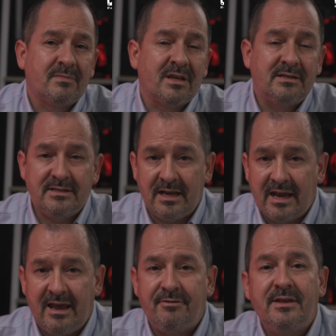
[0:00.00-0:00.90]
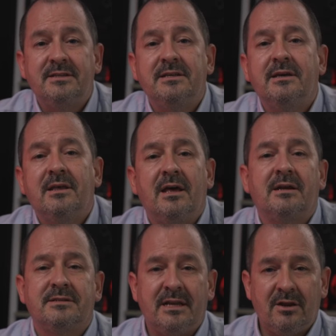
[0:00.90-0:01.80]
Si el jefe decide
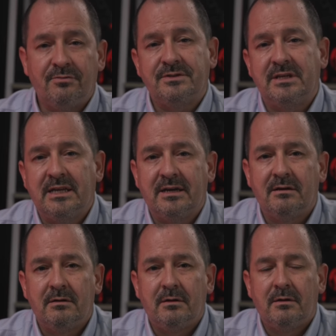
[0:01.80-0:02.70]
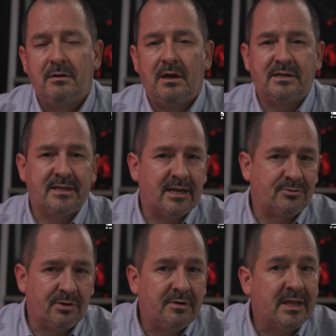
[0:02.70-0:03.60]
quedarse en la oficina hasta las
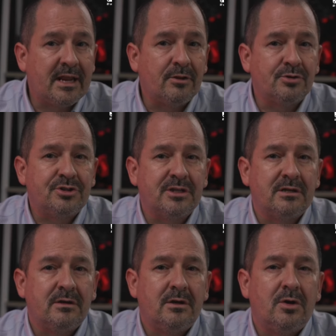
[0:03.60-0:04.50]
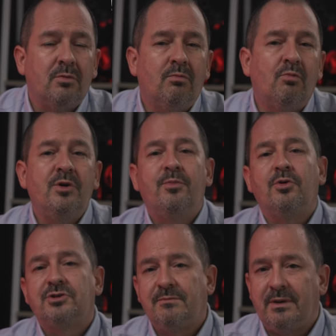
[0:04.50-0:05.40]
9 de la noche, muy
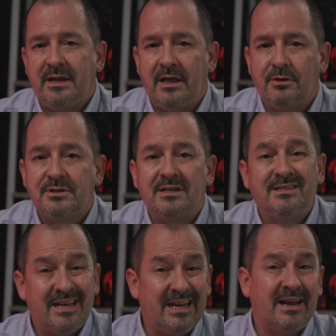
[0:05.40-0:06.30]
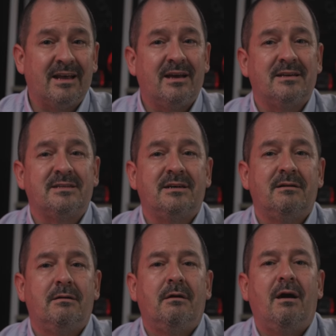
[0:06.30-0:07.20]
pocos empleados se irán a casa
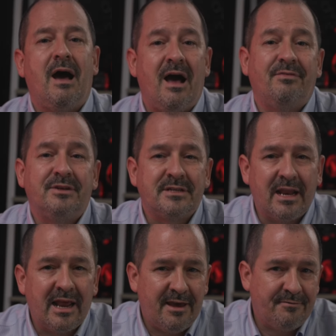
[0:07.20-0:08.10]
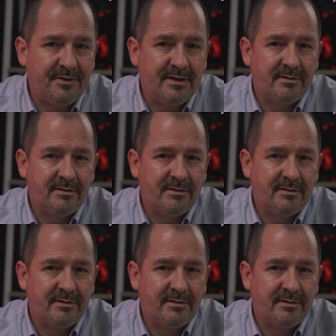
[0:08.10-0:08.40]
antes que el jefe.